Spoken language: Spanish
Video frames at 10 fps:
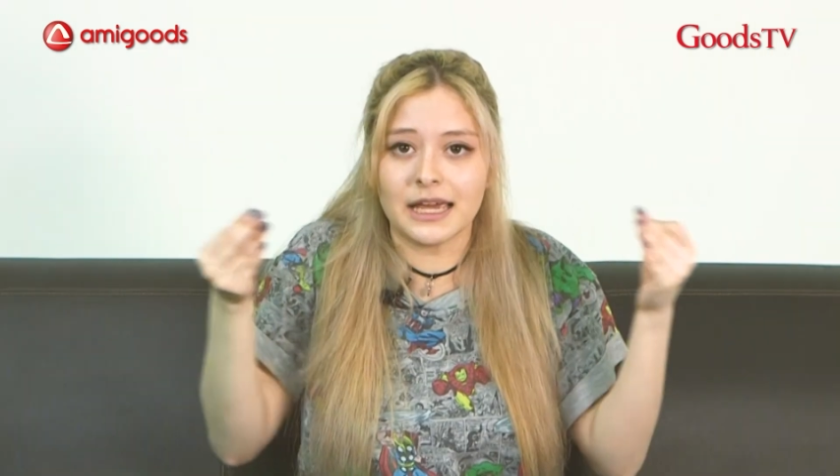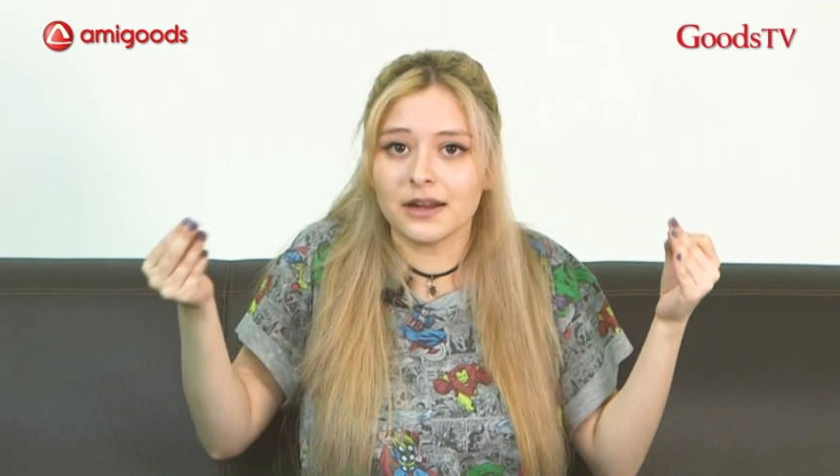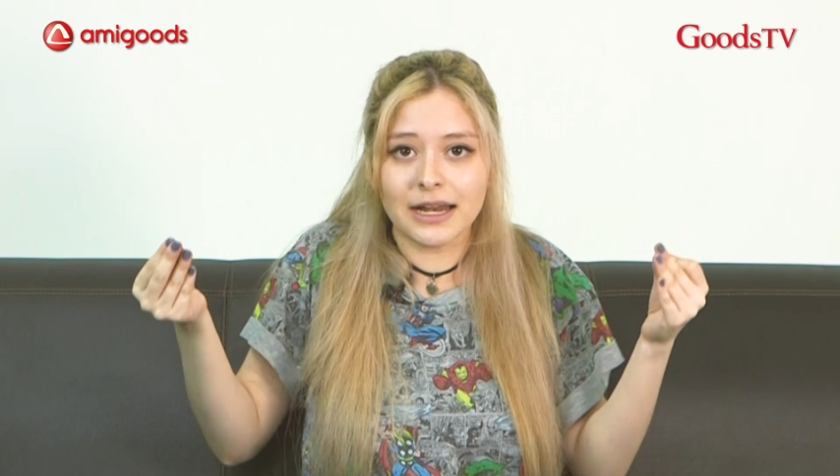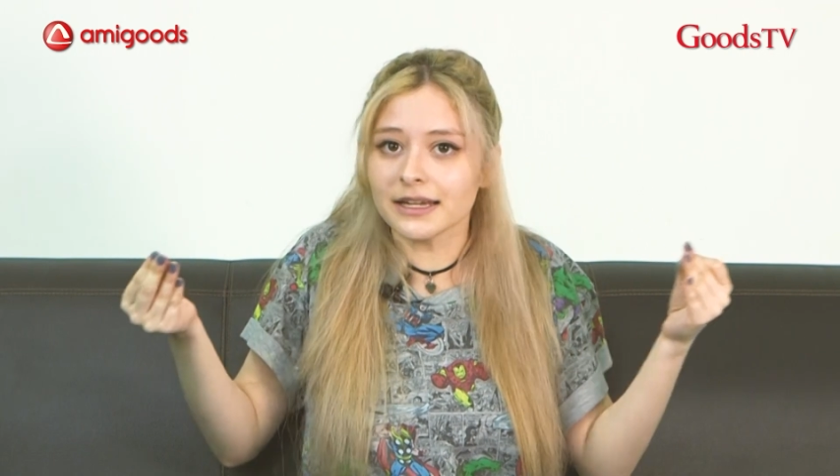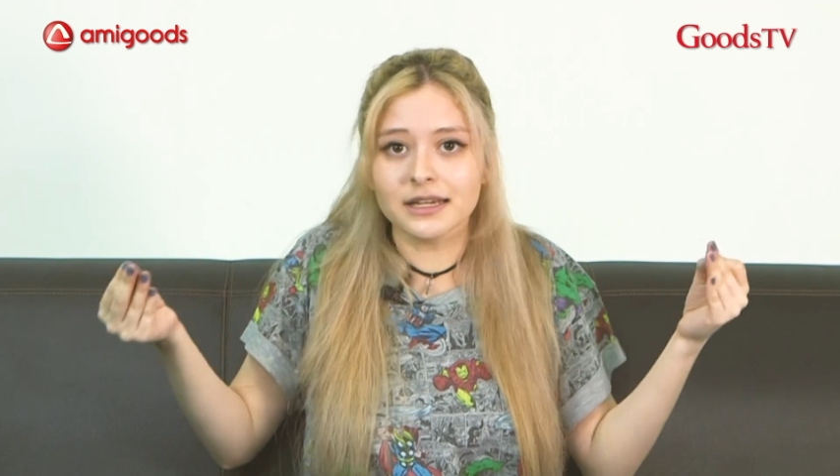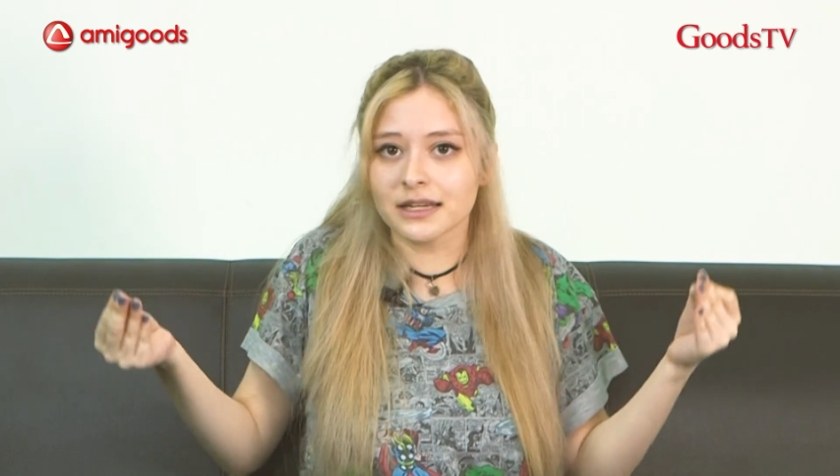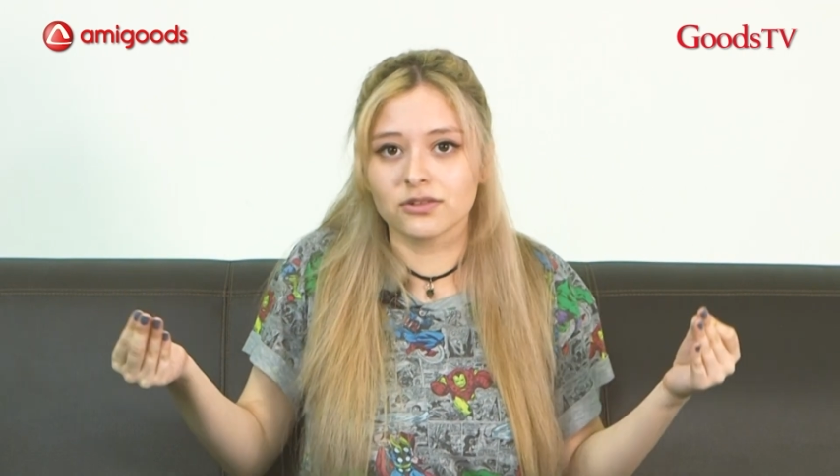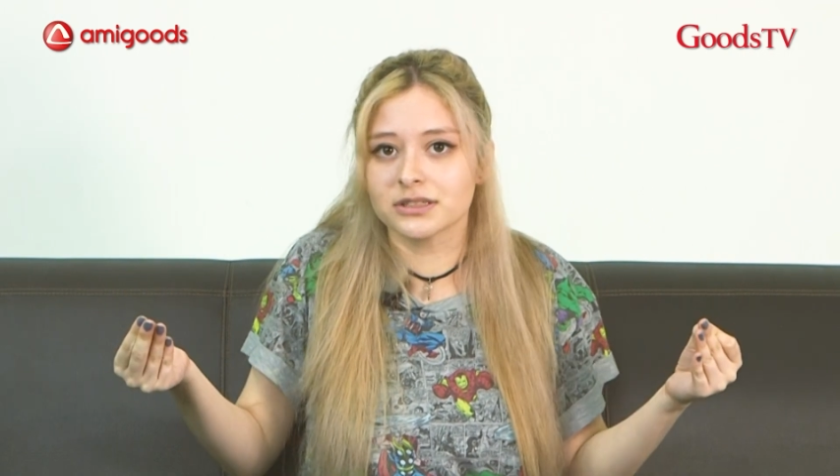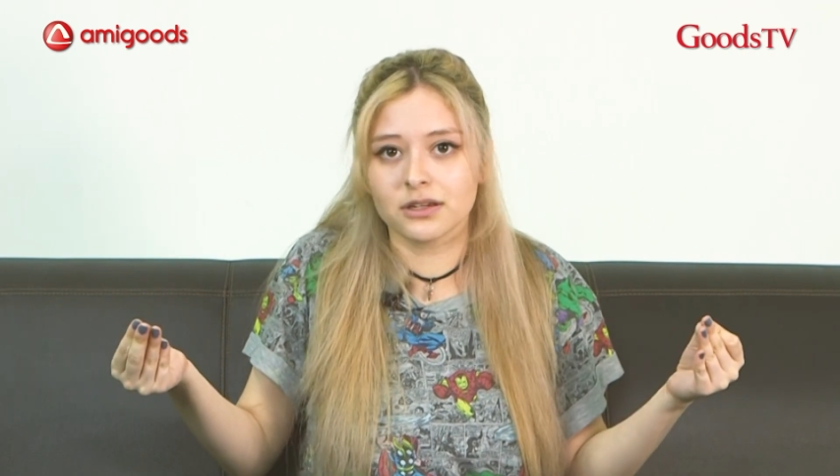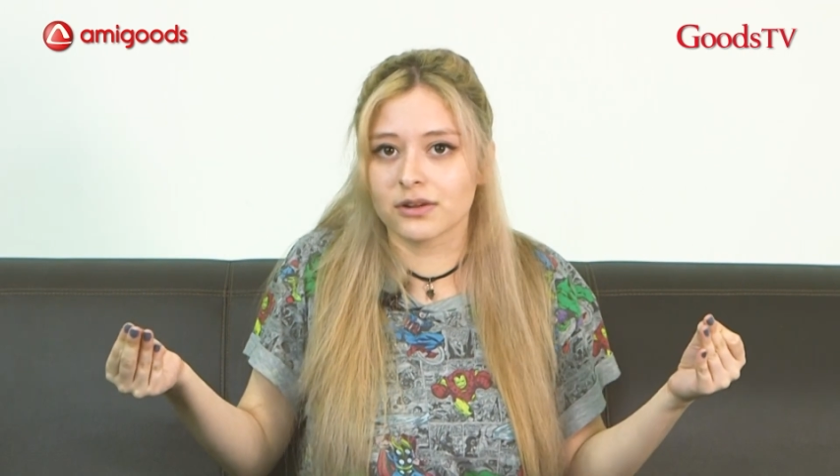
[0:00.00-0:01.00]
era alguien que
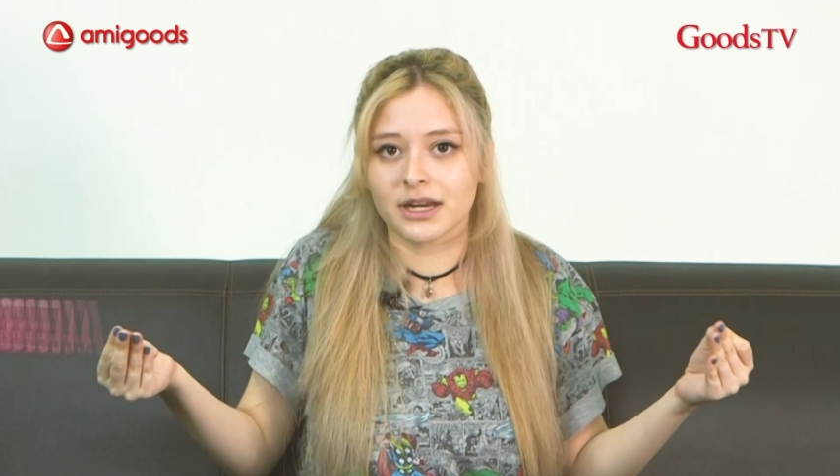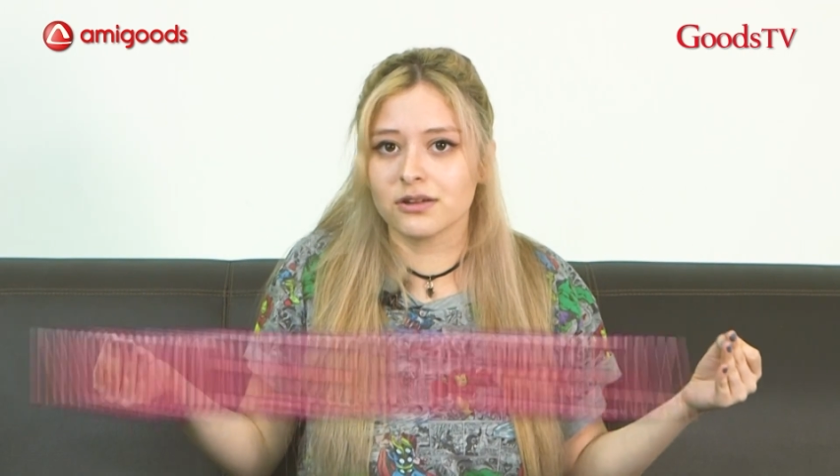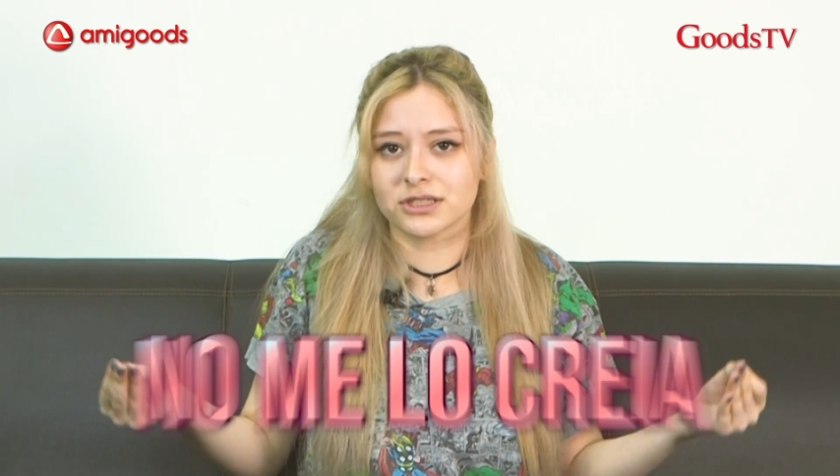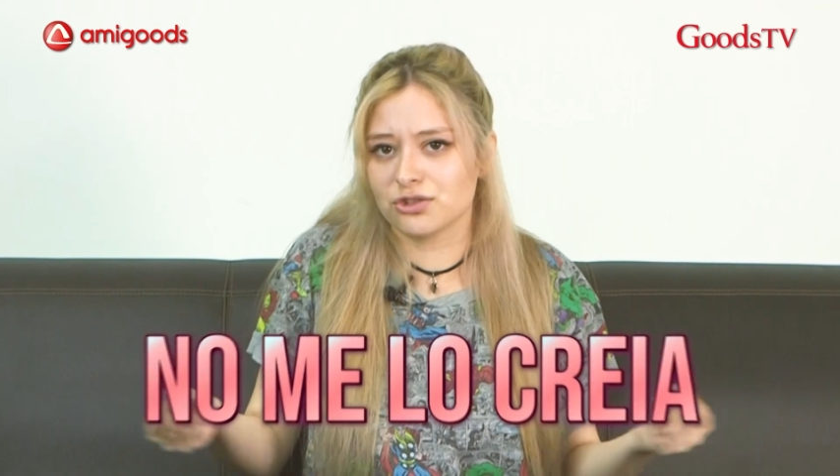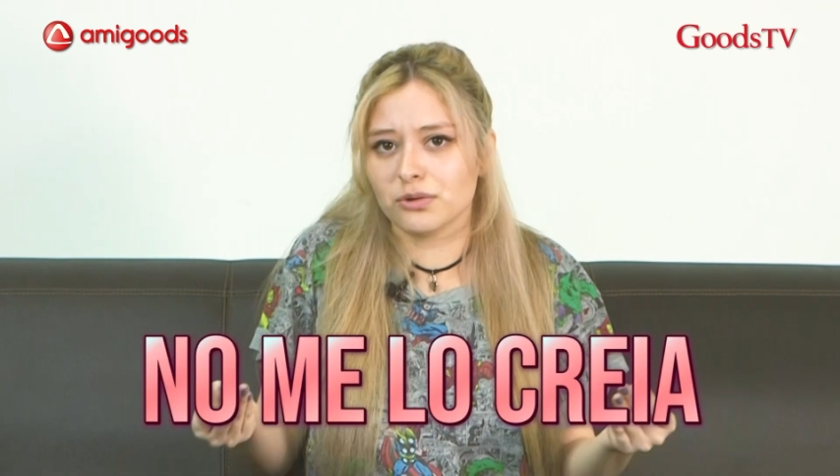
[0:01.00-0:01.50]
no se lo creía, o sea,